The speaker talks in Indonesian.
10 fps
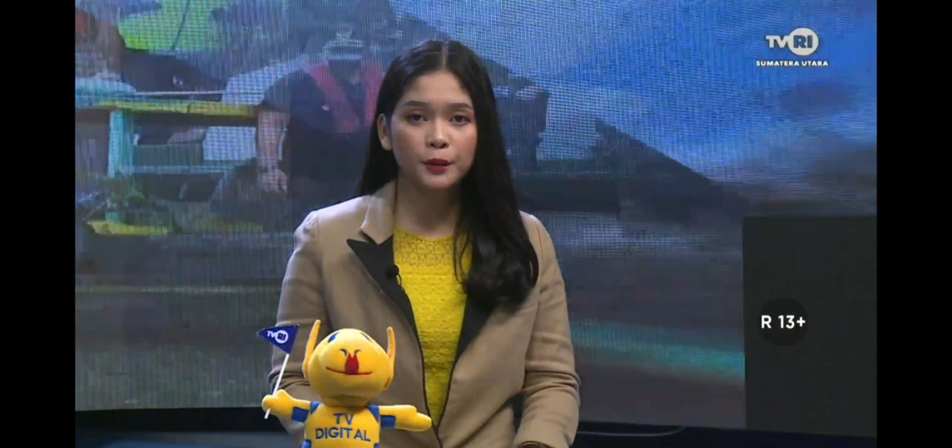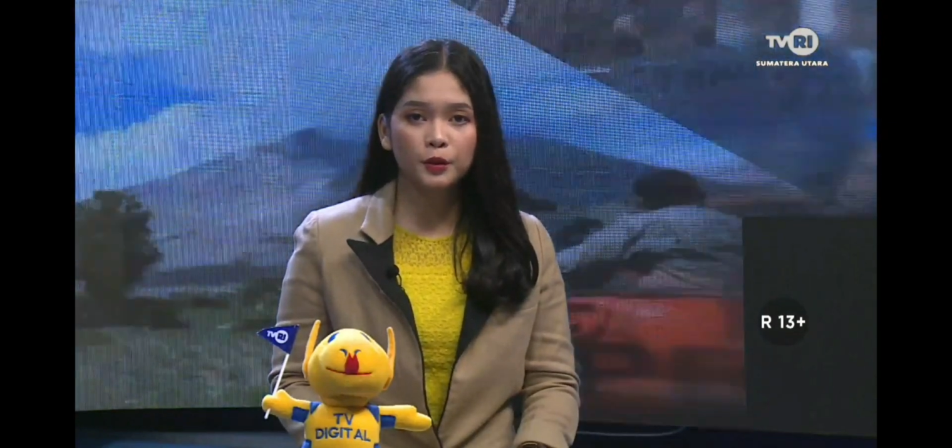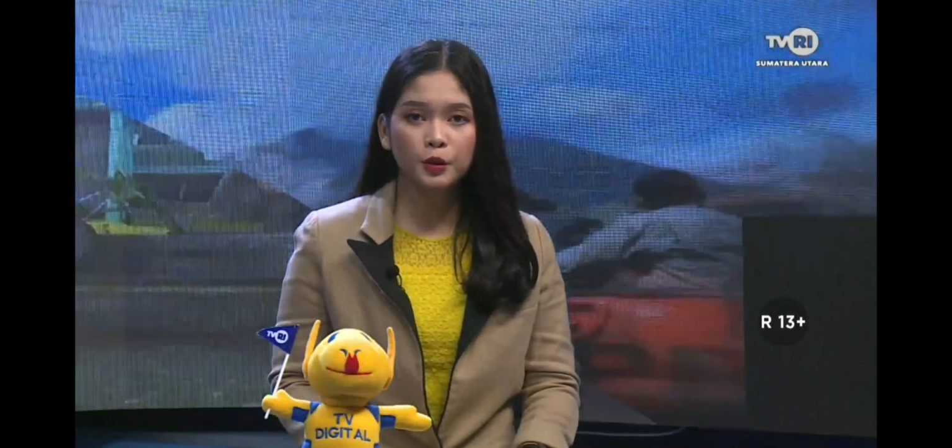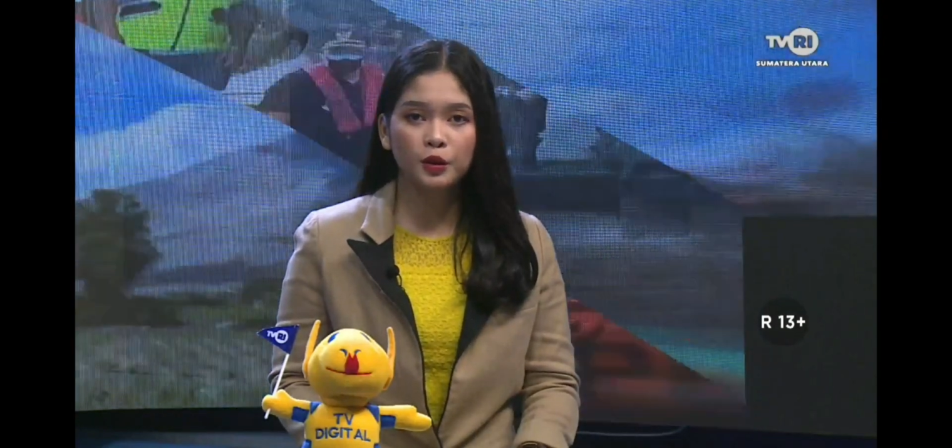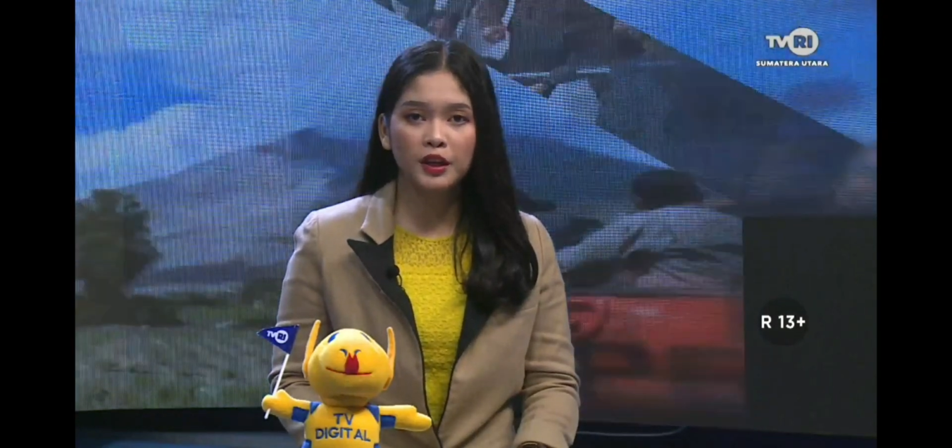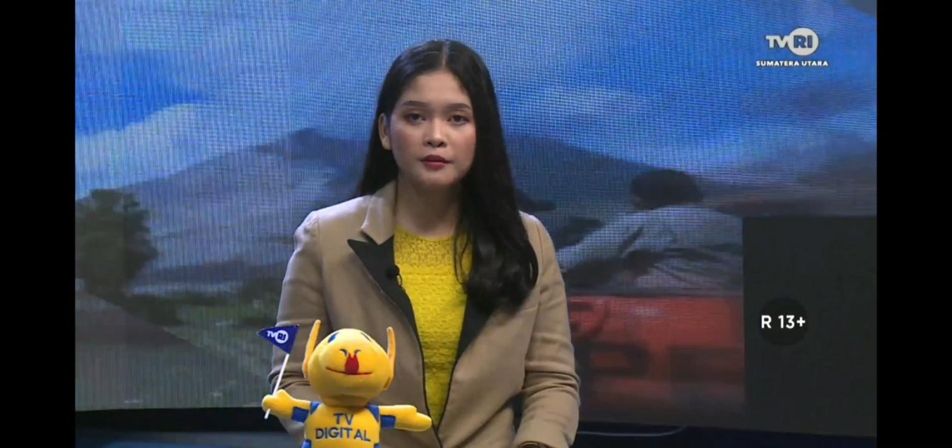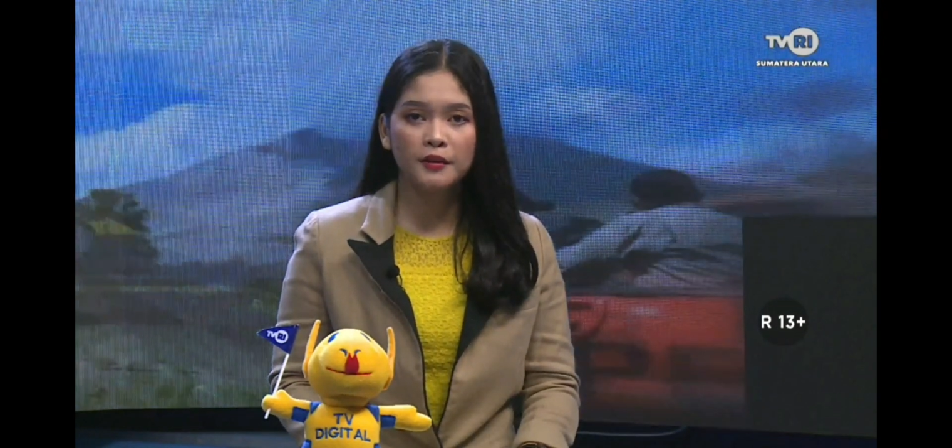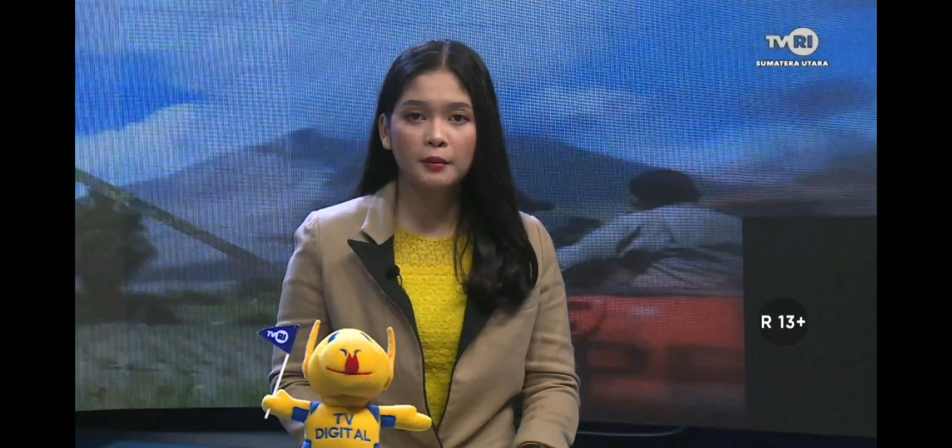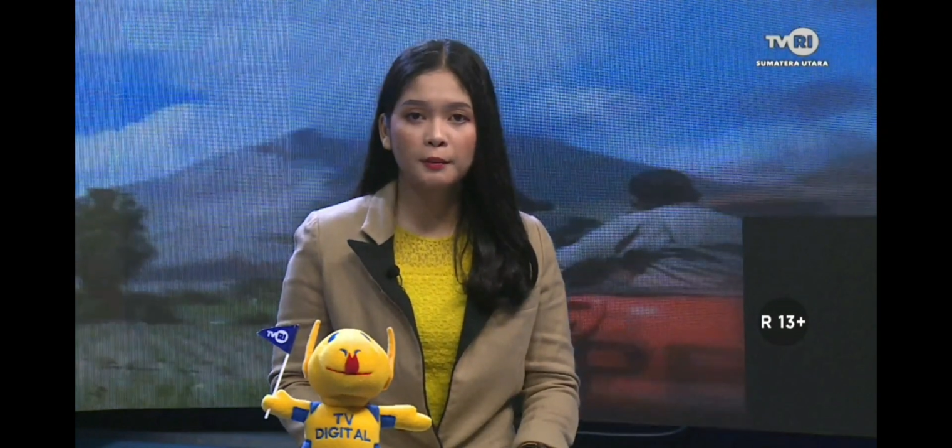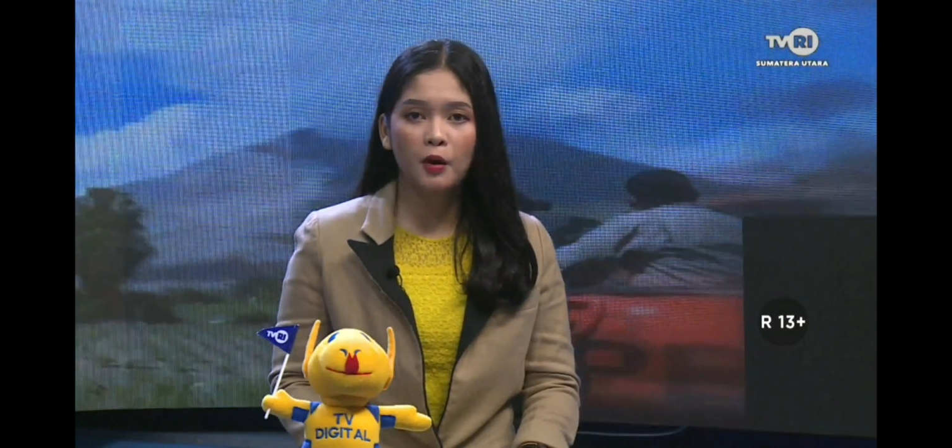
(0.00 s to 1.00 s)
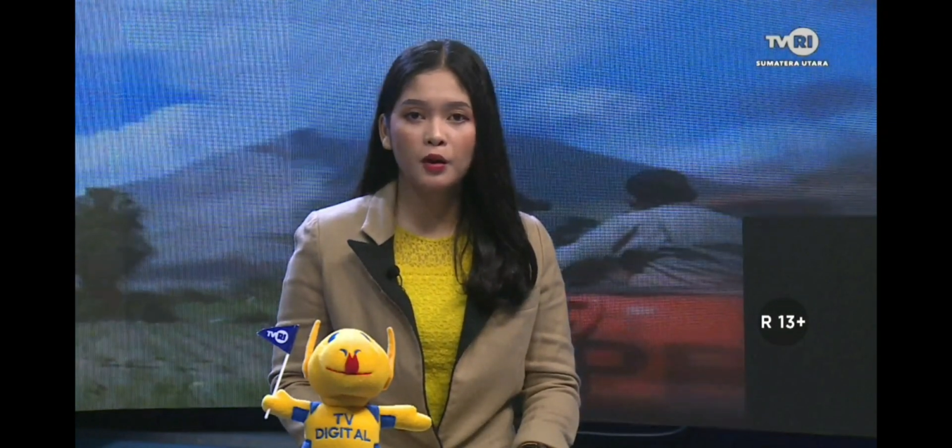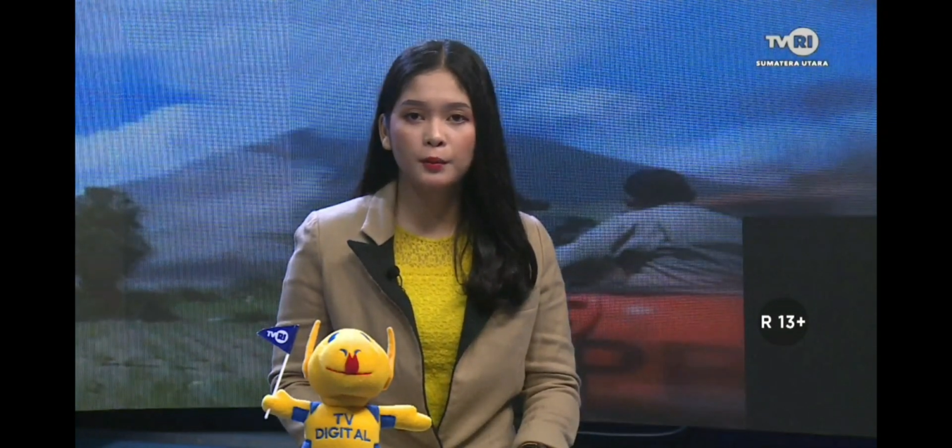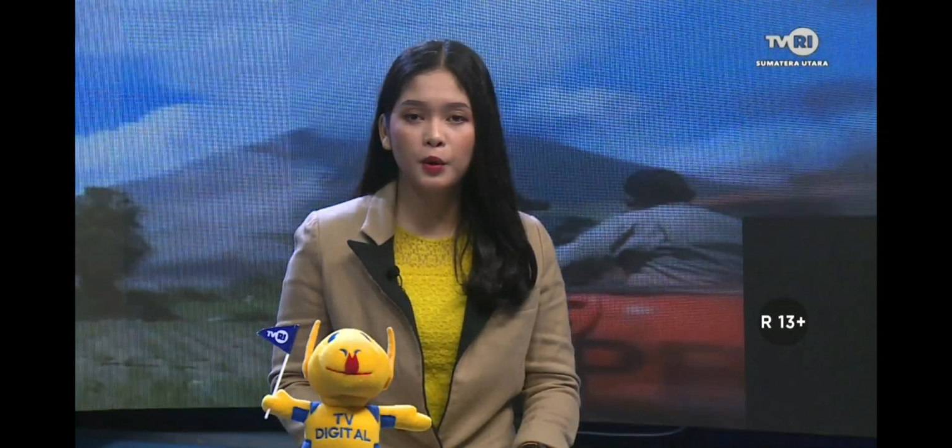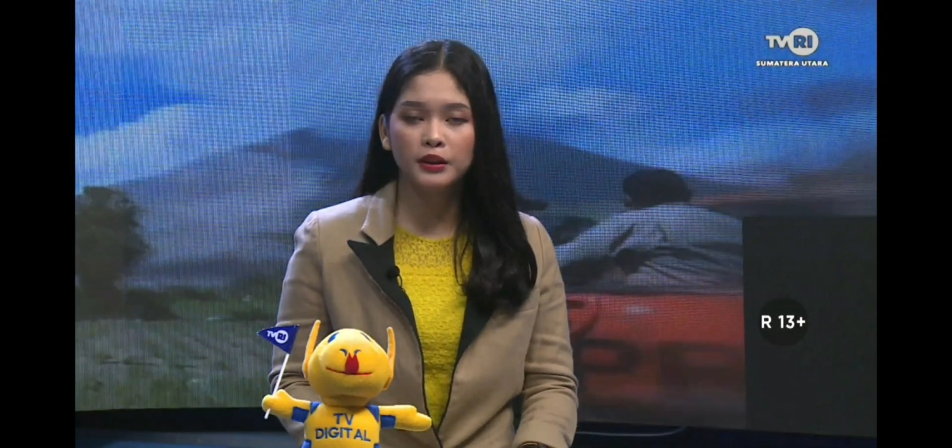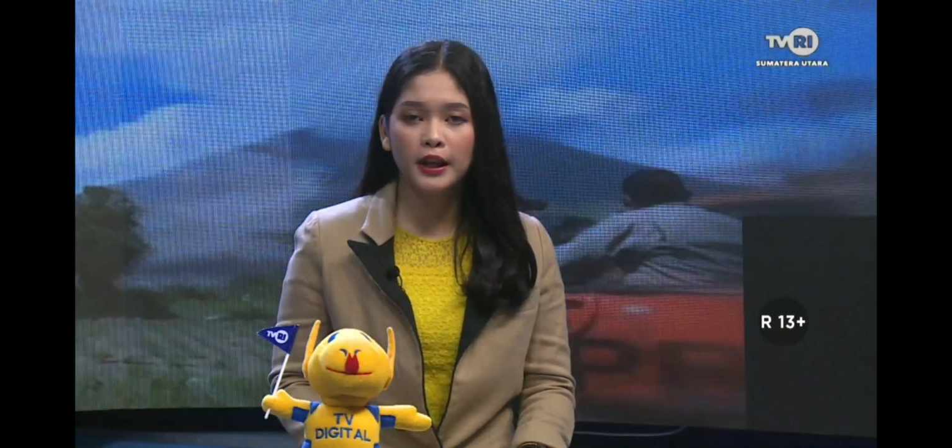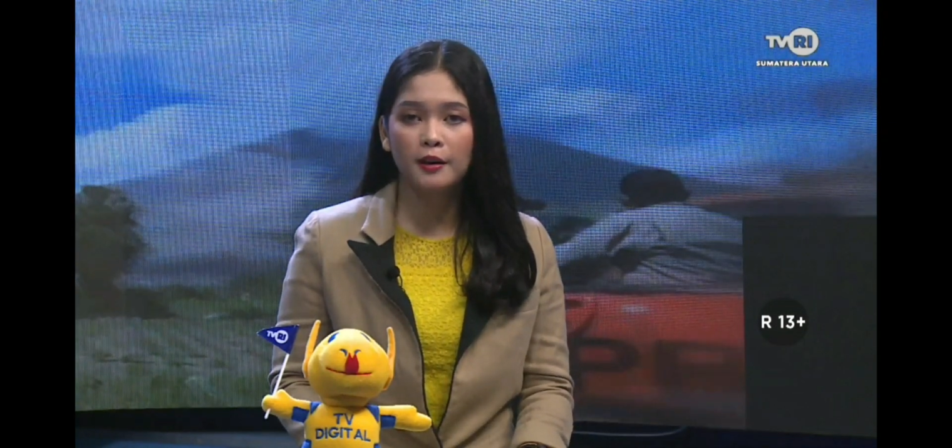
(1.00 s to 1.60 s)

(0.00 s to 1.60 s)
pendukung event powerboat